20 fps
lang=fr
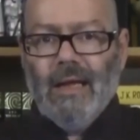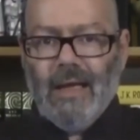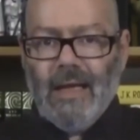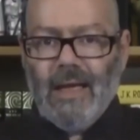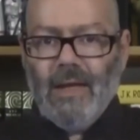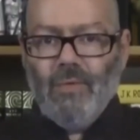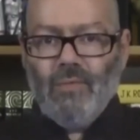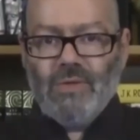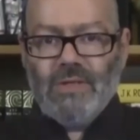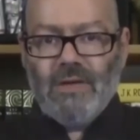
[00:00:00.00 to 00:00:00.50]

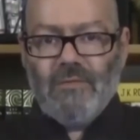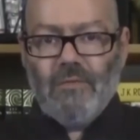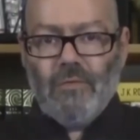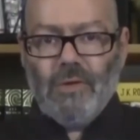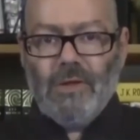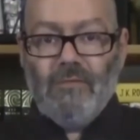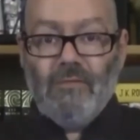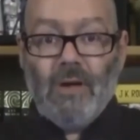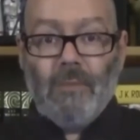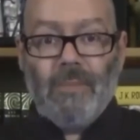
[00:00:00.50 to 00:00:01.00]
et nous
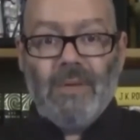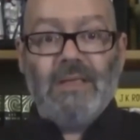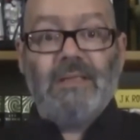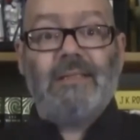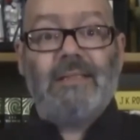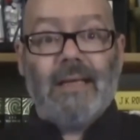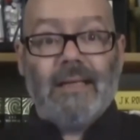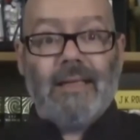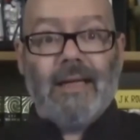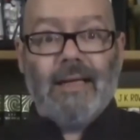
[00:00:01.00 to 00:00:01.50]
avons développé
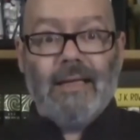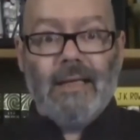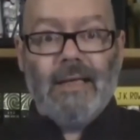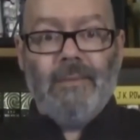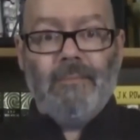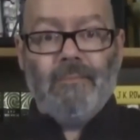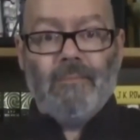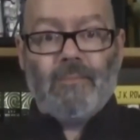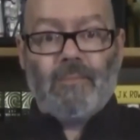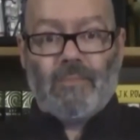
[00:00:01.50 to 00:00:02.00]
cette
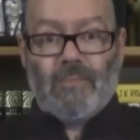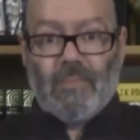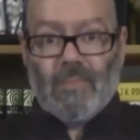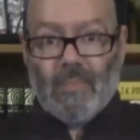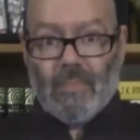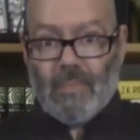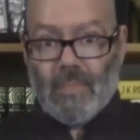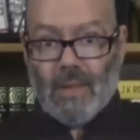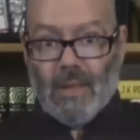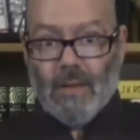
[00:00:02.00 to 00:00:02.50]
année,
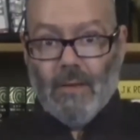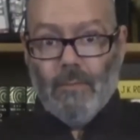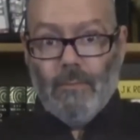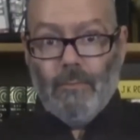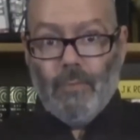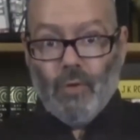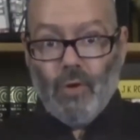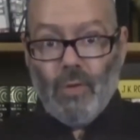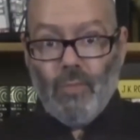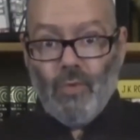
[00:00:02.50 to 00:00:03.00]

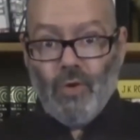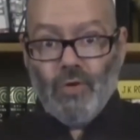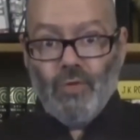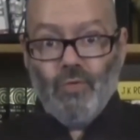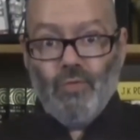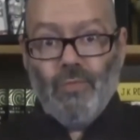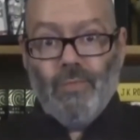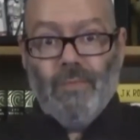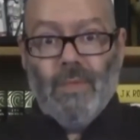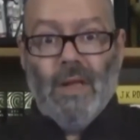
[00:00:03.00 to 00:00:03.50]
pour le mois
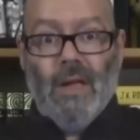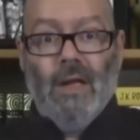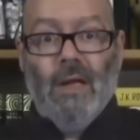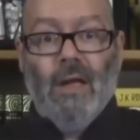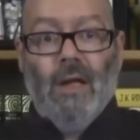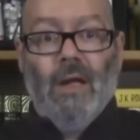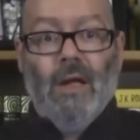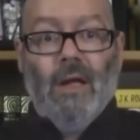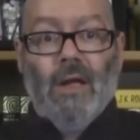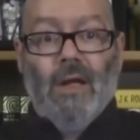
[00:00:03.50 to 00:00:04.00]
d'août,
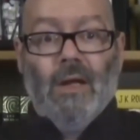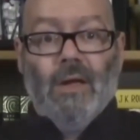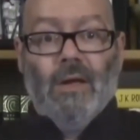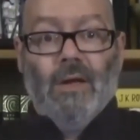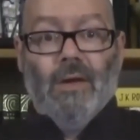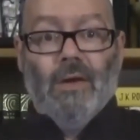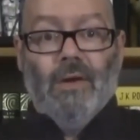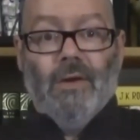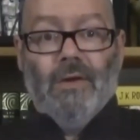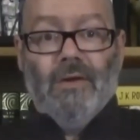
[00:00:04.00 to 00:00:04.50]

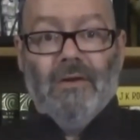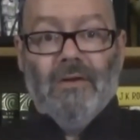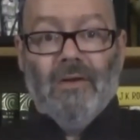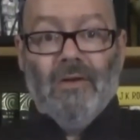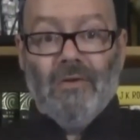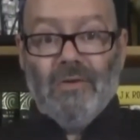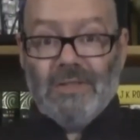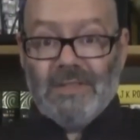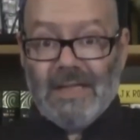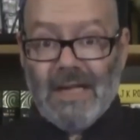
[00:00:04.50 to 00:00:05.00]

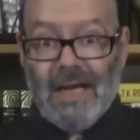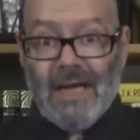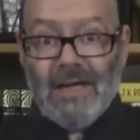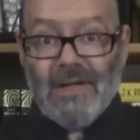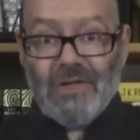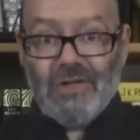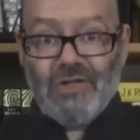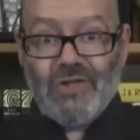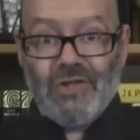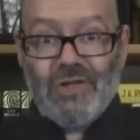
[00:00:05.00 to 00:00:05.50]
un
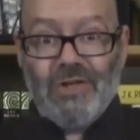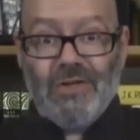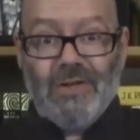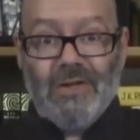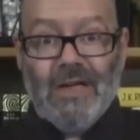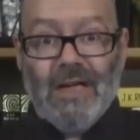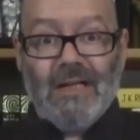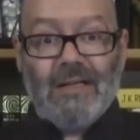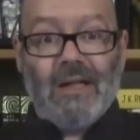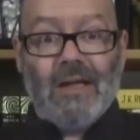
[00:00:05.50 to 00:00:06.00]
stage
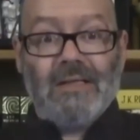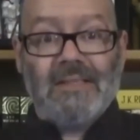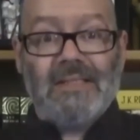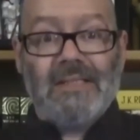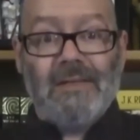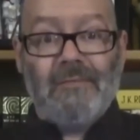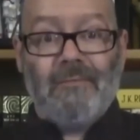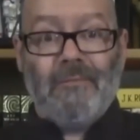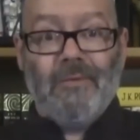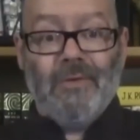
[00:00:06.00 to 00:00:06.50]

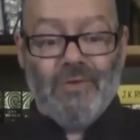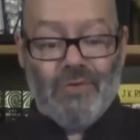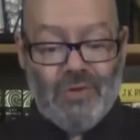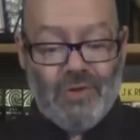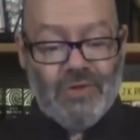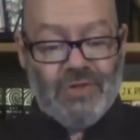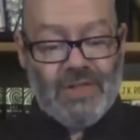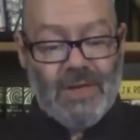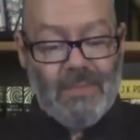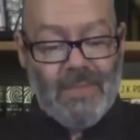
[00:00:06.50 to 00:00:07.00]
intensif
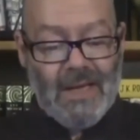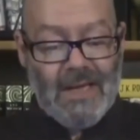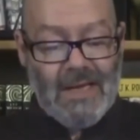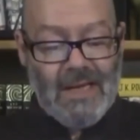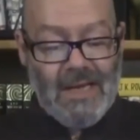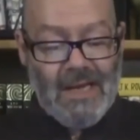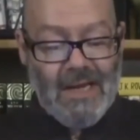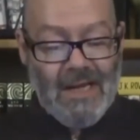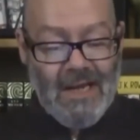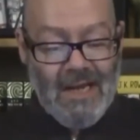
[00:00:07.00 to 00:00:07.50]
d'une
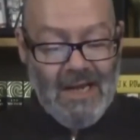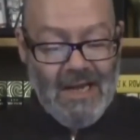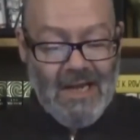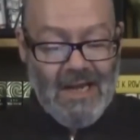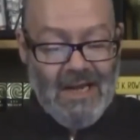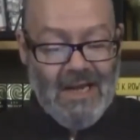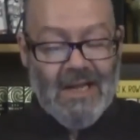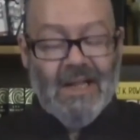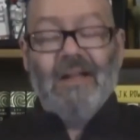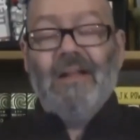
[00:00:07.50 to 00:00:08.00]
semaine
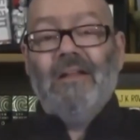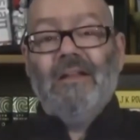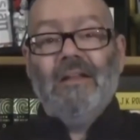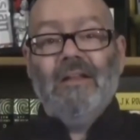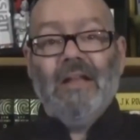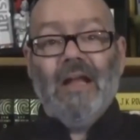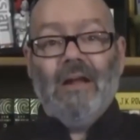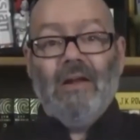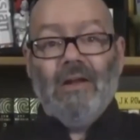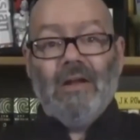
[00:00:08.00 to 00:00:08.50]

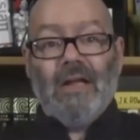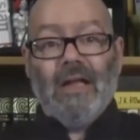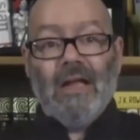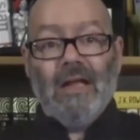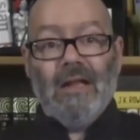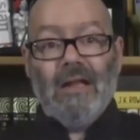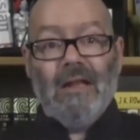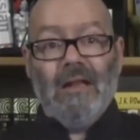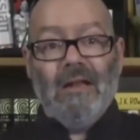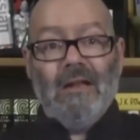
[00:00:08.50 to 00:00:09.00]
dans
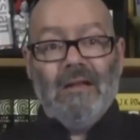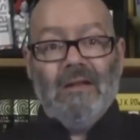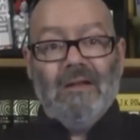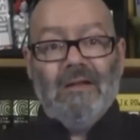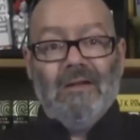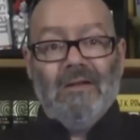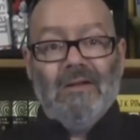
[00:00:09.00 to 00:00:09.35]
lequel